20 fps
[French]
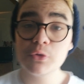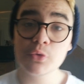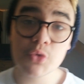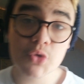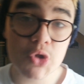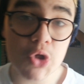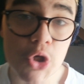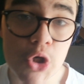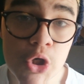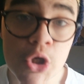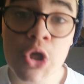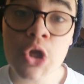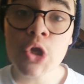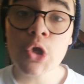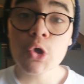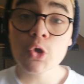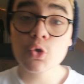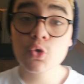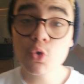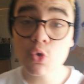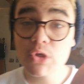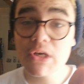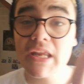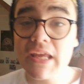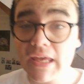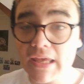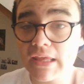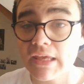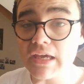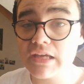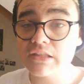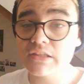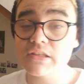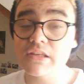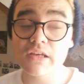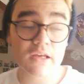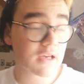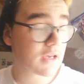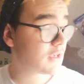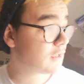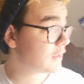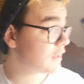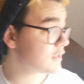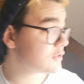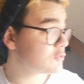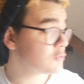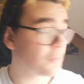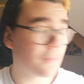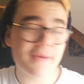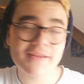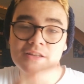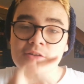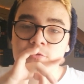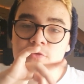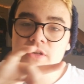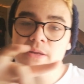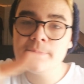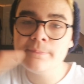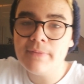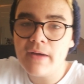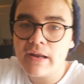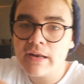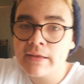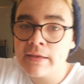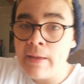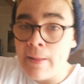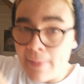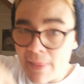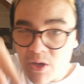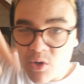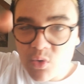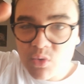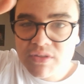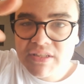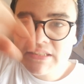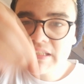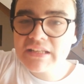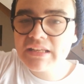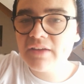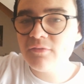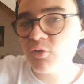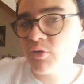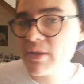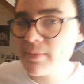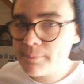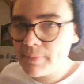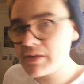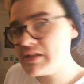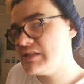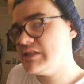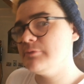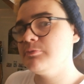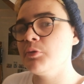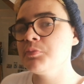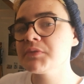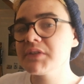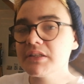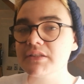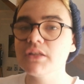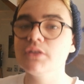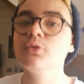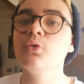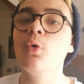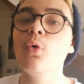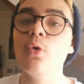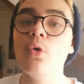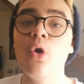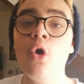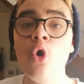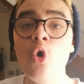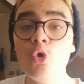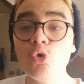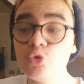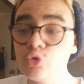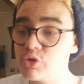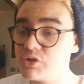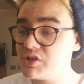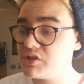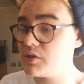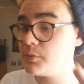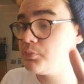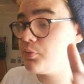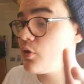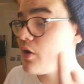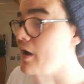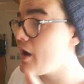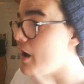tout seul. Toutes les récréations, personne venait me parler. Ou si quelqu'un venait me parler, c'est pour me traiter de gros, ou ça c'était pour